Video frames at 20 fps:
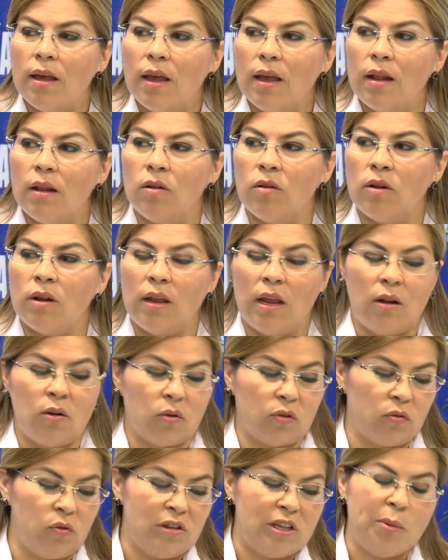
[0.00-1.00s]
en
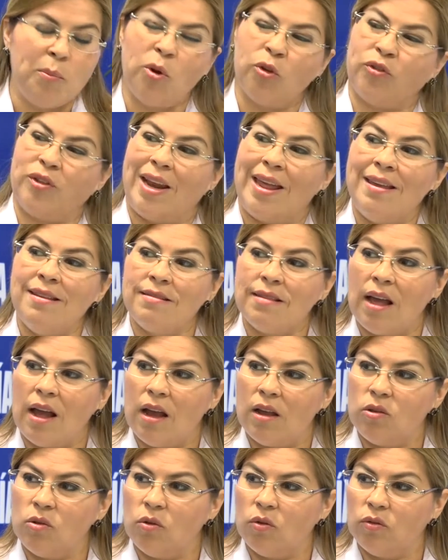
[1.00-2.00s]
los últimos 30
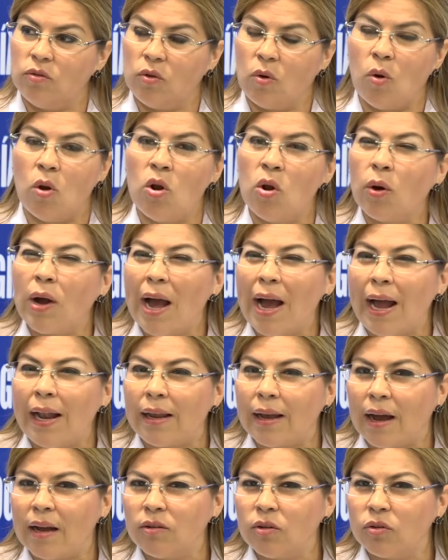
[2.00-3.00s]
años colocan a
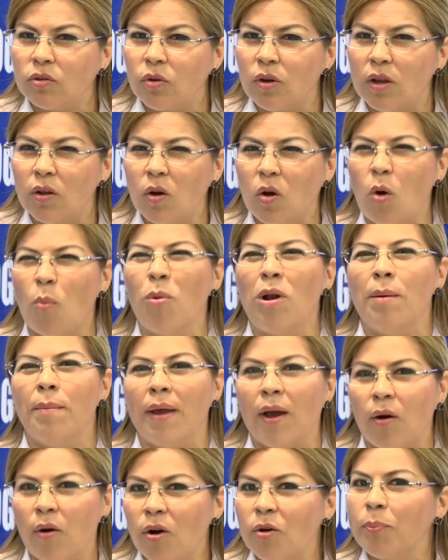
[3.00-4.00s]
Alejandro Toledo como el
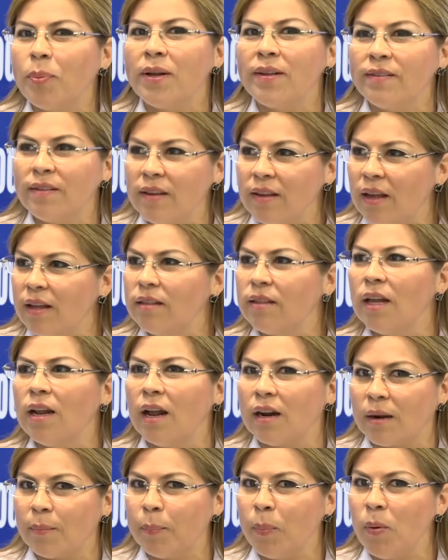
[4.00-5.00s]
mejor presidente de la
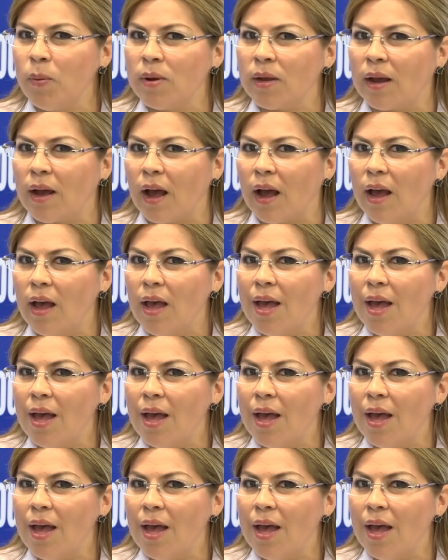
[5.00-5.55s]
República